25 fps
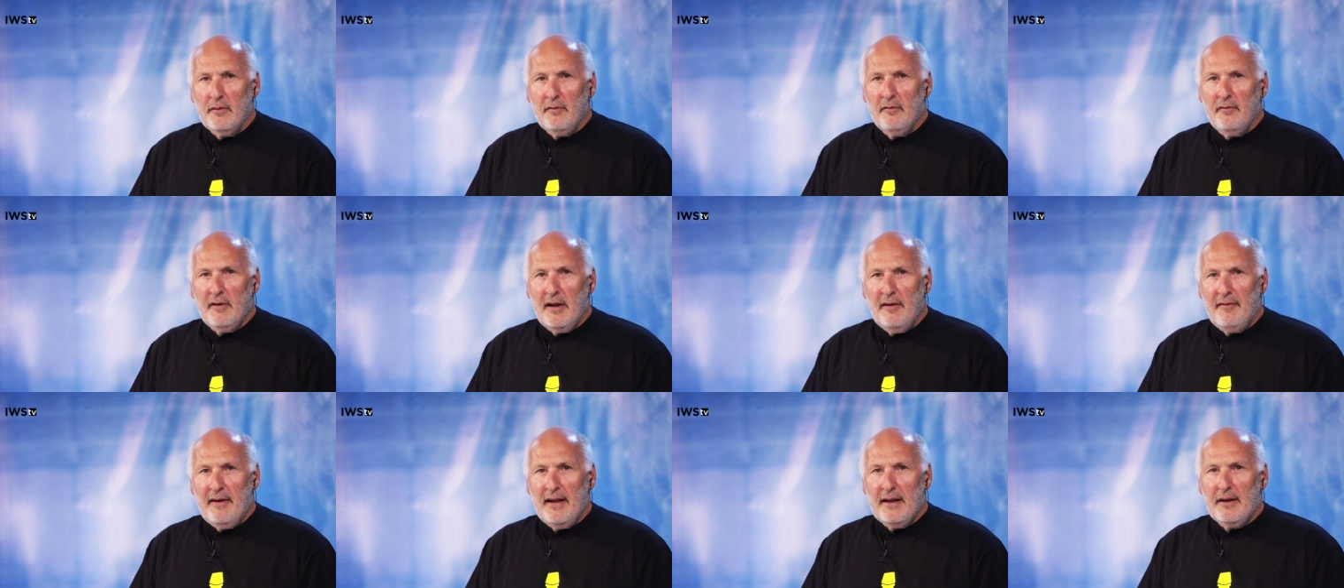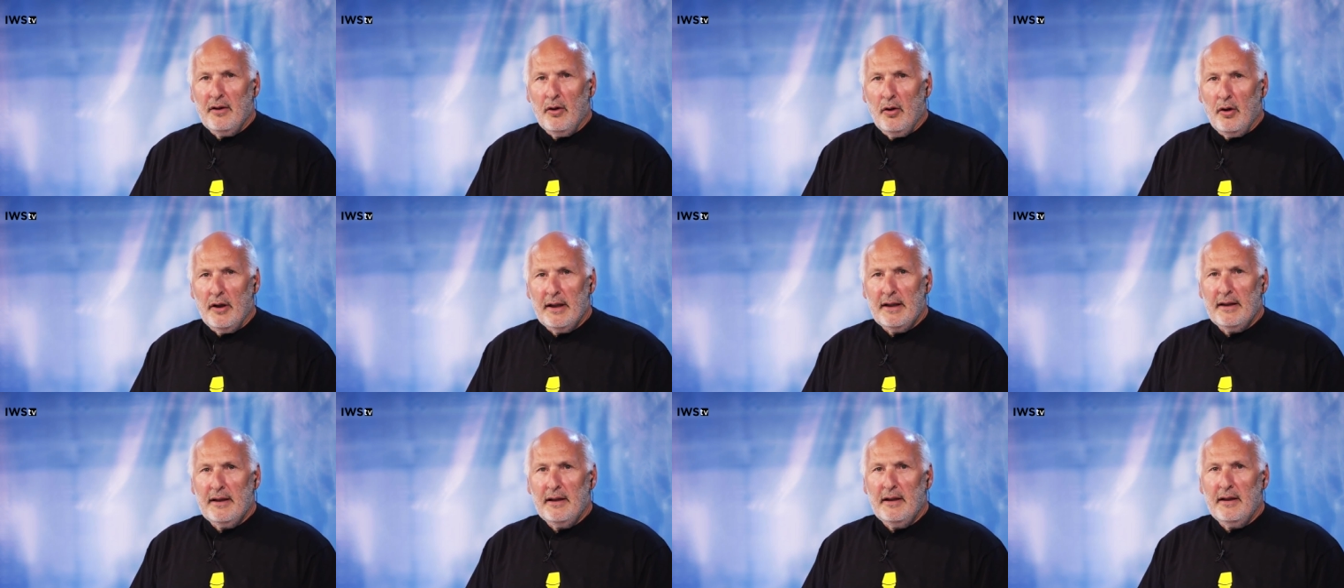Wir werden
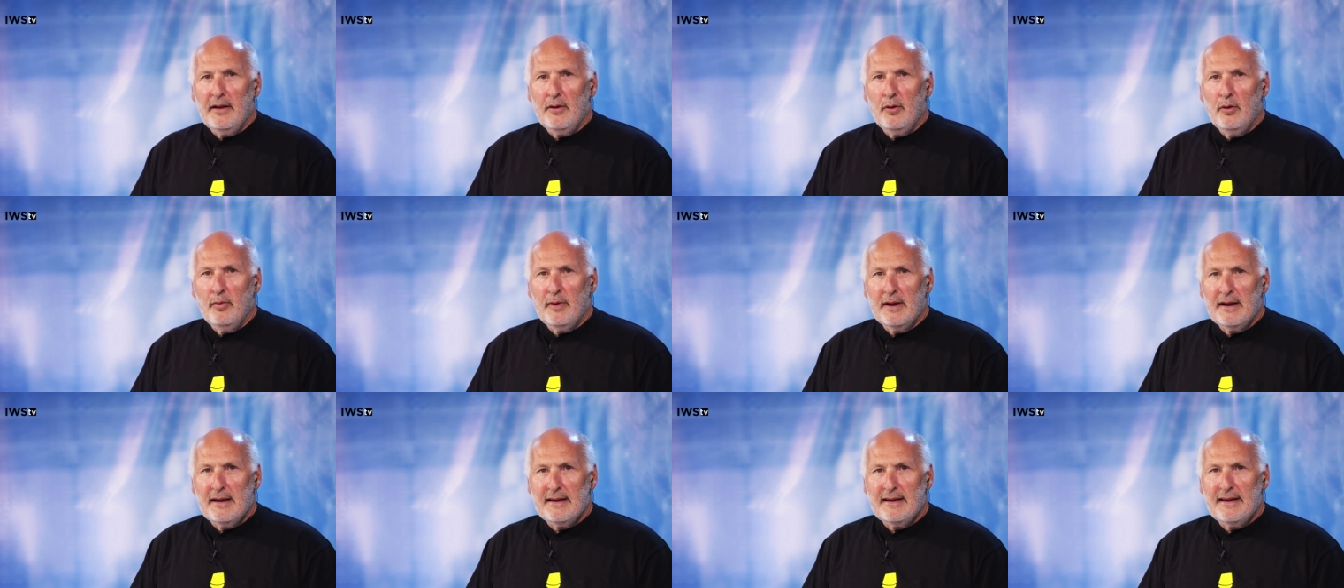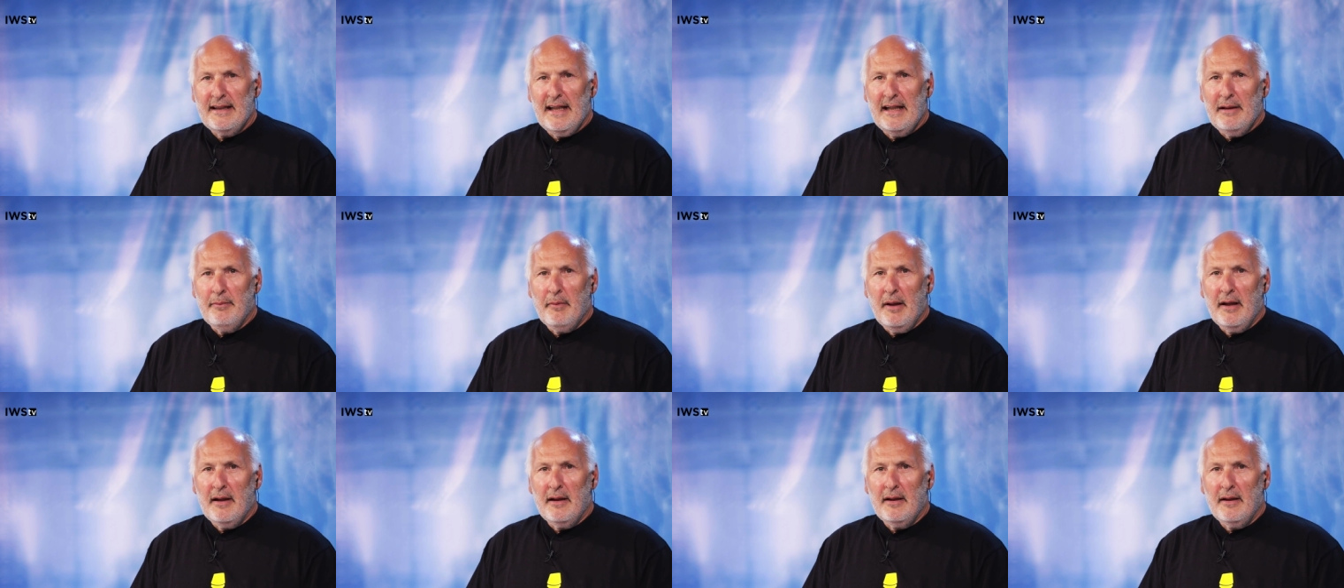heute über das
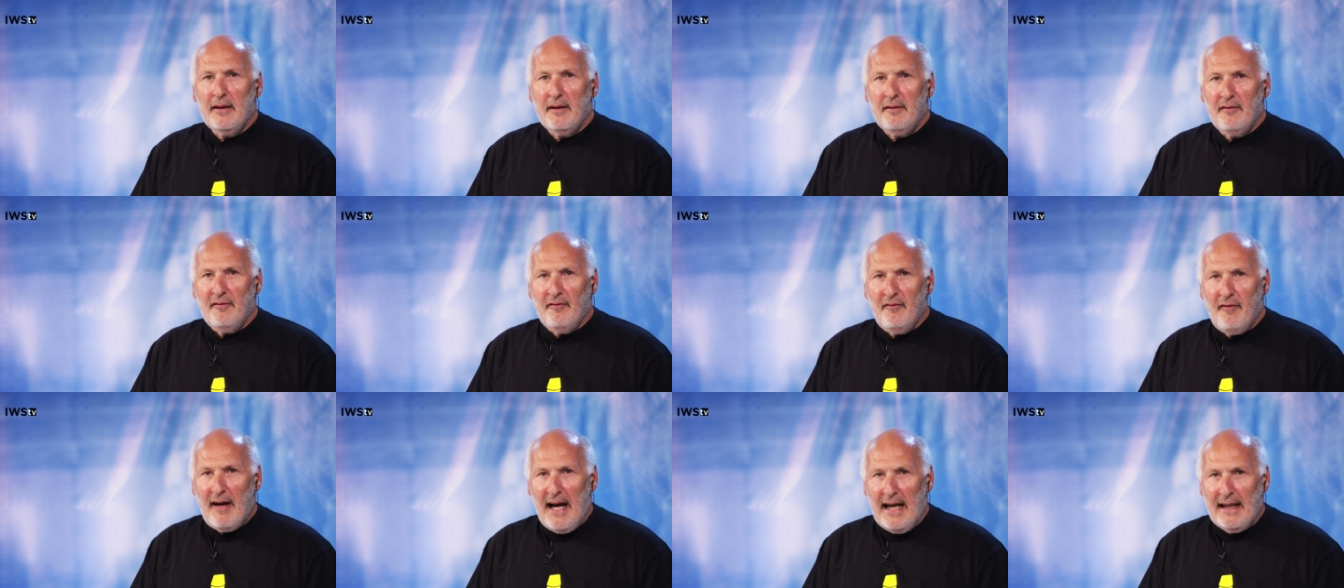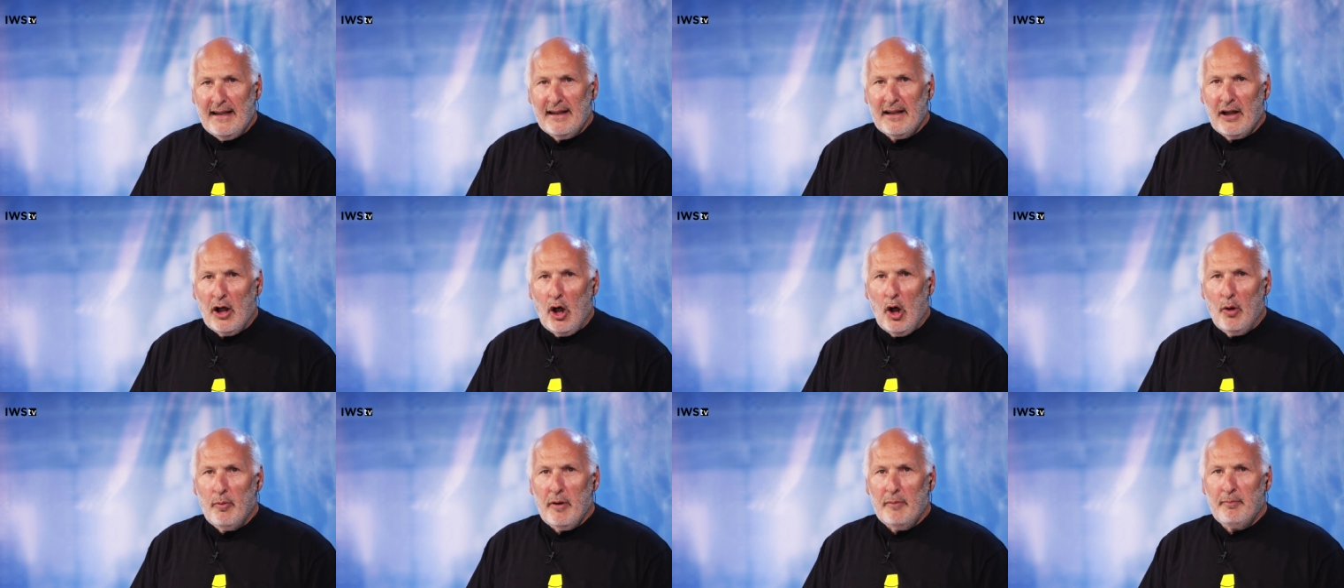Thema
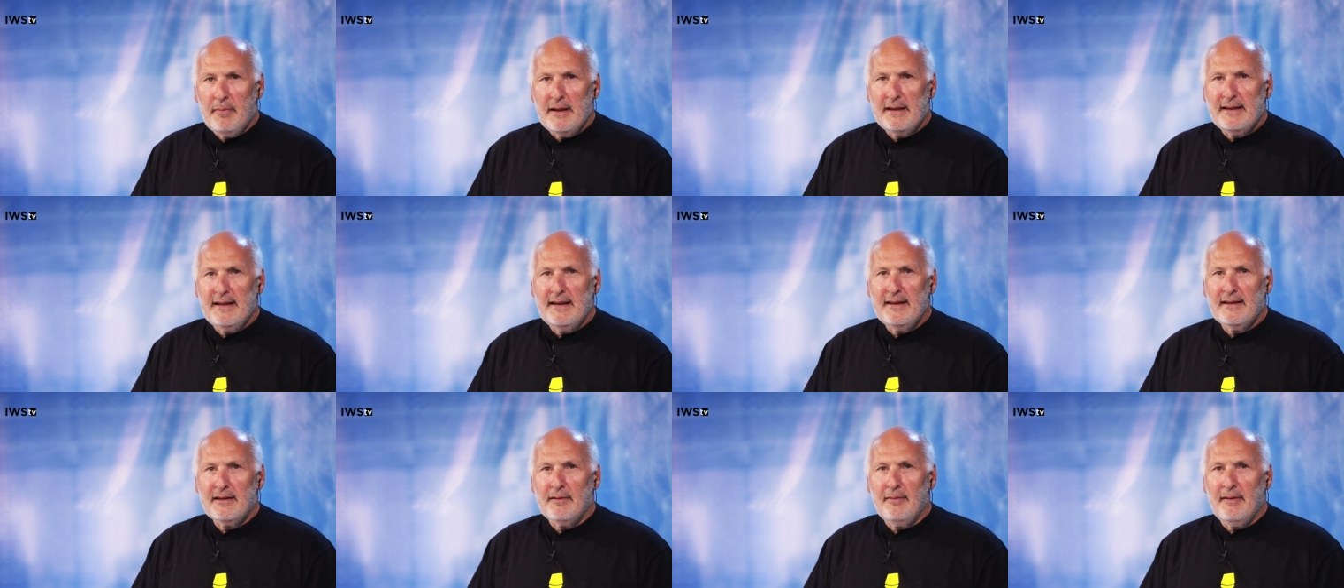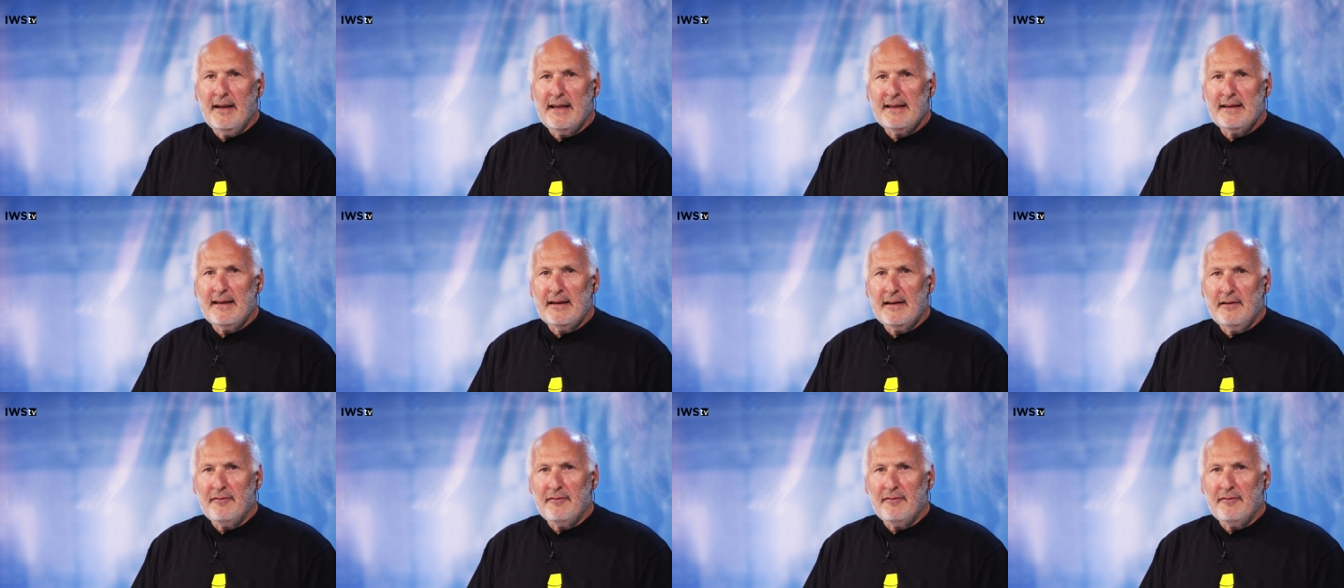Weintraube bzw.